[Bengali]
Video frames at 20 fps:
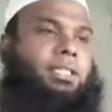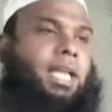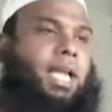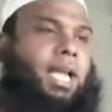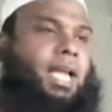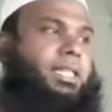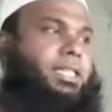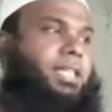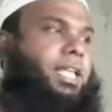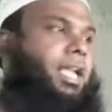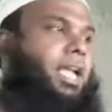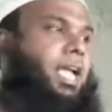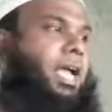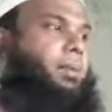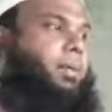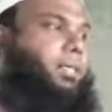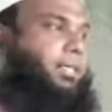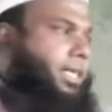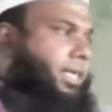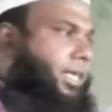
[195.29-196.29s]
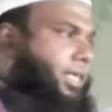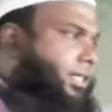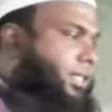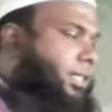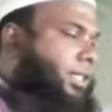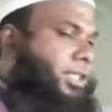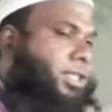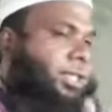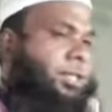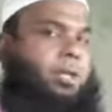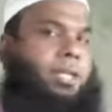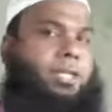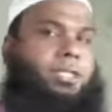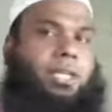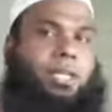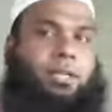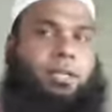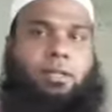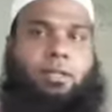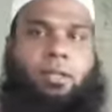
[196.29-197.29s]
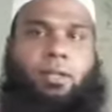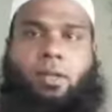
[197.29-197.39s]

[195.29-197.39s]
তার থেকে আমাদেরকে সৃষ্টি করেছেন